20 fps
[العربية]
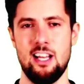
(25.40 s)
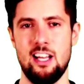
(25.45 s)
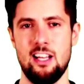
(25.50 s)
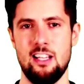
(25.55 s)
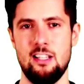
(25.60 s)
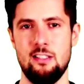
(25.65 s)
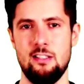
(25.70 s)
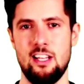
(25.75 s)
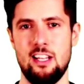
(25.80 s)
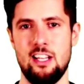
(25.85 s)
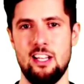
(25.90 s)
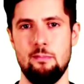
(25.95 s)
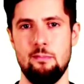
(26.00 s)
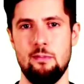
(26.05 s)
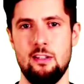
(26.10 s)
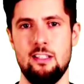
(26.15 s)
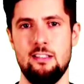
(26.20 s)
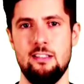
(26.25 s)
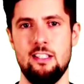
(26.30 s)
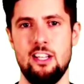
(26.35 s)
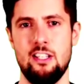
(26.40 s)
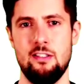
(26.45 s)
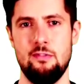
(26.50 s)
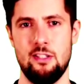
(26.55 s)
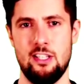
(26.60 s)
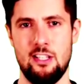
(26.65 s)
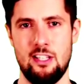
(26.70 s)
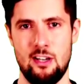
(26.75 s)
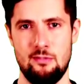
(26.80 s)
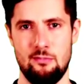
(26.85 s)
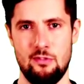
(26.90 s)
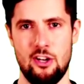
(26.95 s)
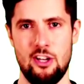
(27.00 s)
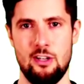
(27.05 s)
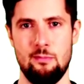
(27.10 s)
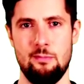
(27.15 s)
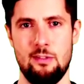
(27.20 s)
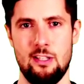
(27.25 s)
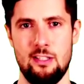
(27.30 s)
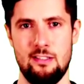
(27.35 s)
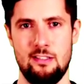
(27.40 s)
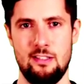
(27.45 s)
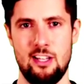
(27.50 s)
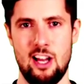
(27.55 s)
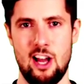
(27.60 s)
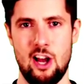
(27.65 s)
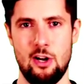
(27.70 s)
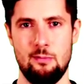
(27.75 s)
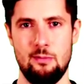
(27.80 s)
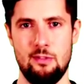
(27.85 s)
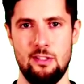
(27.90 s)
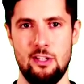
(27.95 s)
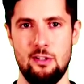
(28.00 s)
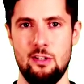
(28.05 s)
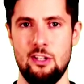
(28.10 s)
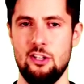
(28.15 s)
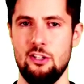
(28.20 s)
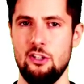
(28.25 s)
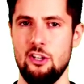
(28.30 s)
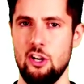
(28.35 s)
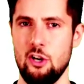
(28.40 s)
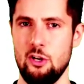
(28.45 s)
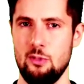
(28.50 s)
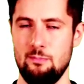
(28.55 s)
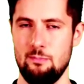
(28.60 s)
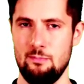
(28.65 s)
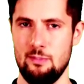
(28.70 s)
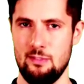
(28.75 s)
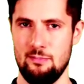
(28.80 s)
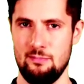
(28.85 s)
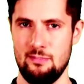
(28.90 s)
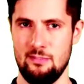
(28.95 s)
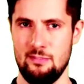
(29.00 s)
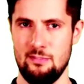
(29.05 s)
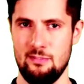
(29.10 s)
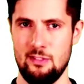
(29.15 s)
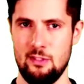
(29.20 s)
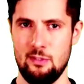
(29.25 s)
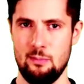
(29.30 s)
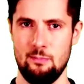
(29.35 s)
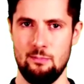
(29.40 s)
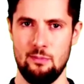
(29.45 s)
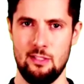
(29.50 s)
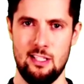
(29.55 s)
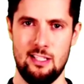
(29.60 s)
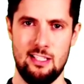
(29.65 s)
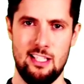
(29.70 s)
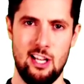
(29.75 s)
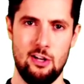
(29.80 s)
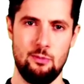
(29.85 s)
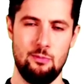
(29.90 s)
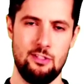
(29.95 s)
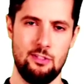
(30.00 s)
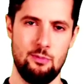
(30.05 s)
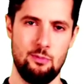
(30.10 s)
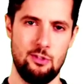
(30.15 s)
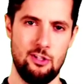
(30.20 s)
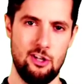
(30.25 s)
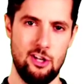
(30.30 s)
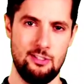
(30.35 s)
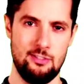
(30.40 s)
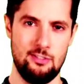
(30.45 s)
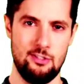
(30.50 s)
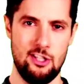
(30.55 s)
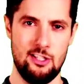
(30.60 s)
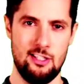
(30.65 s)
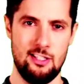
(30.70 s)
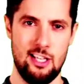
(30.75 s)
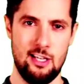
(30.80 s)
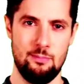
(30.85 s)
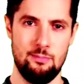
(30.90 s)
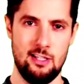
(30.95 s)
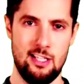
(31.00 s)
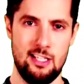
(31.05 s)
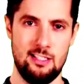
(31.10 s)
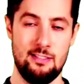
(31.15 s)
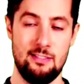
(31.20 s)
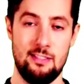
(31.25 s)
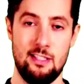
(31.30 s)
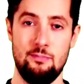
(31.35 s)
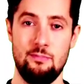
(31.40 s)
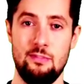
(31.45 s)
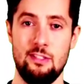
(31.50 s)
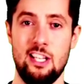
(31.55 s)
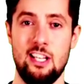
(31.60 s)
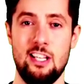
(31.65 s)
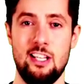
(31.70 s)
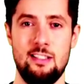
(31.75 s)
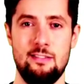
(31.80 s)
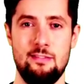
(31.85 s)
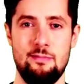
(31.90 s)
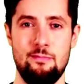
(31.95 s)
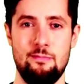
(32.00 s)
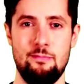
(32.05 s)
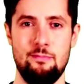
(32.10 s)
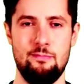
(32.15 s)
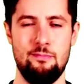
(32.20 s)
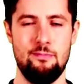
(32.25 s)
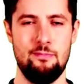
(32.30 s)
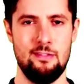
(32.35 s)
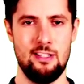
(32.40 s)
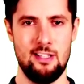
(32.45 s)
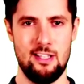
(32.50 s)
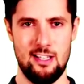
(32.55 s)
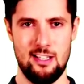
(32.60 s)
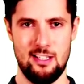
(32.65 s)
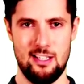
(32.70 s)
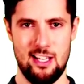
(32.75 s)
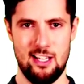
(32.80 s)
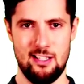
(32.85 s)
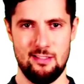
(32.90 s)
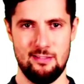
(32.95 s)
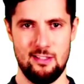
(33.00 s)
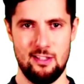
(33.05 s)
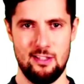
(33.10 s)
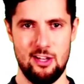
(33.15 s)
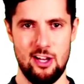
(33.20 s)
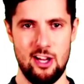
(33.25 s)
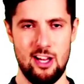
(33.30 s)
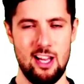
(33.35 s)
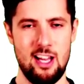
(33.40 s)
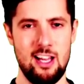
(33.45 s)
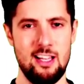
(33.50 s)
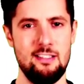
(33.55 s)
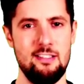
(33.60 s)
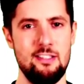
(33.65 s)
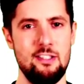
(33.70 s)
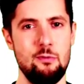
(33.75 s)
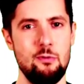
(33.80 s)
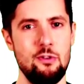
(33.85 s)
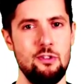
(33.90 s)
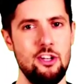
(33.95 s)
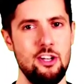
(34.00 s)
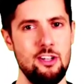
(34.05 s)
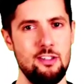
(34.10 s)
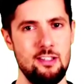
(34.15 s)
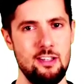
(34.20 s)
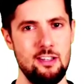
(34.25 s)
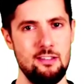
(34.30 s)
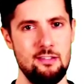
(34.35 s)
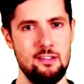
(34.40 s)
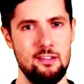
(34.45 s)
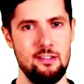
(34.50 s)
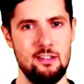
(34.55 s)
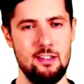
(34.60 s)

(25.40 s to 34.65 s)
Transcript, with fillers: الآية الكريمة نزلت في نفر من الصحابة الكرام من الأوس والخزرج كما أسلفنا إلا أن الله عز وجل